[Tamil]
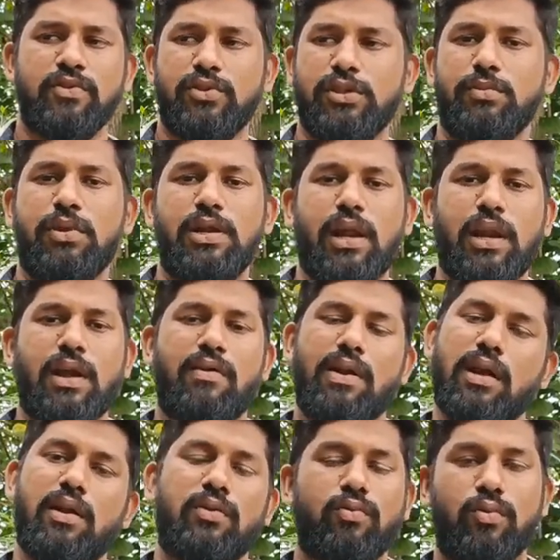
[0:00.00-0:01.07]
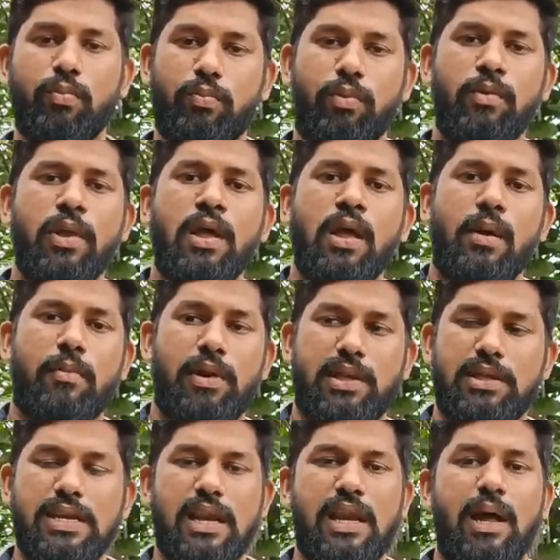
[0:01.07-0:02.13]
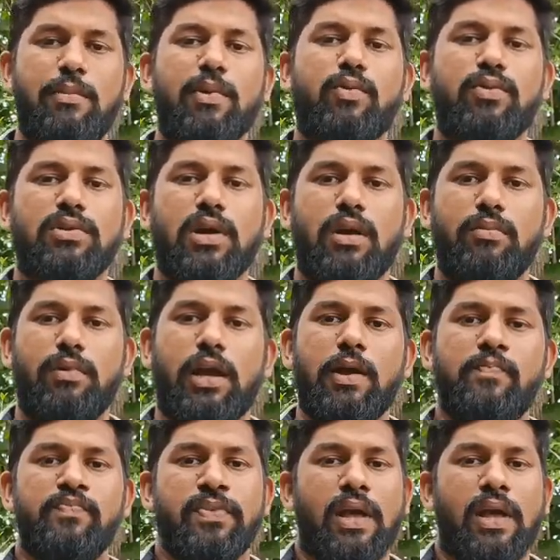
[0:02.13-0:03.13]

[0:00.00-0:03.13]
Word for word: ஸோ இந்த மாதிரி நிறைய வகைகள் கொடுப்போம் பட் இது எல்லாமே கொடுத்தாலுமே